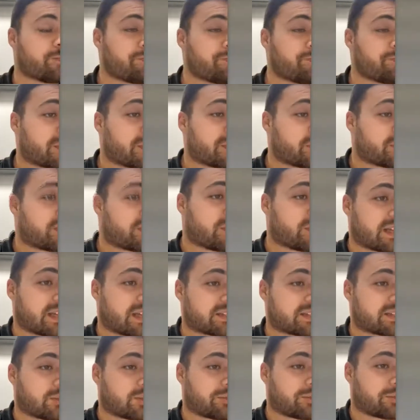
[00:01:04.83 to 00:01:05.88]
Solicitação.
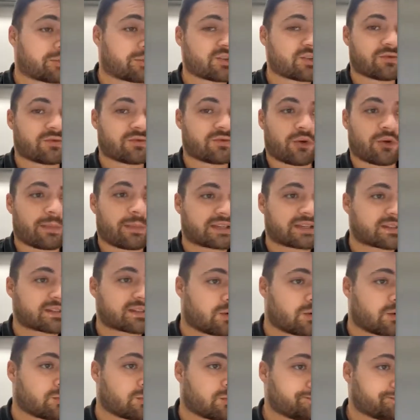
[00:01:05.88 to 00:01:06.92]
Pedido de informação
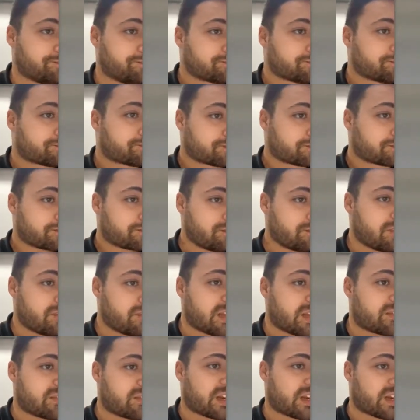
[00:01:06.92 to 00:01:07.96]

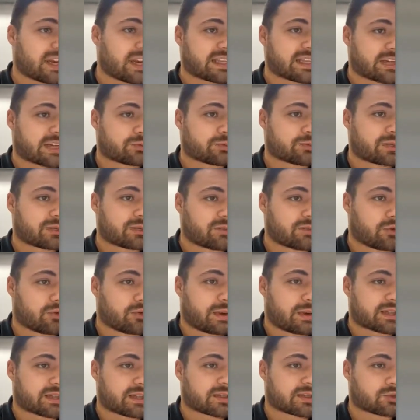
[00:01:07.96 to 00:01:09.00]
Finalidade: obter
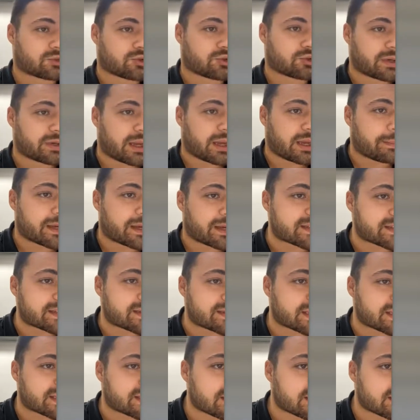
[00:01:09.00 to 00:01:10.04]
informação sobre a
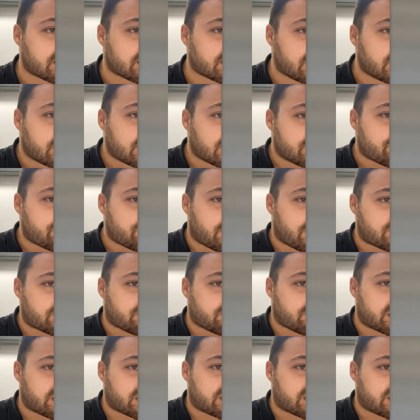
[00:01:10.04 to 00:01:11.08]
presença de médico
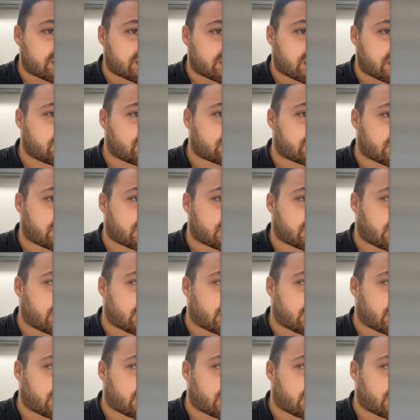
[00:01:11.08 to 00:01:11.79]
veterinário em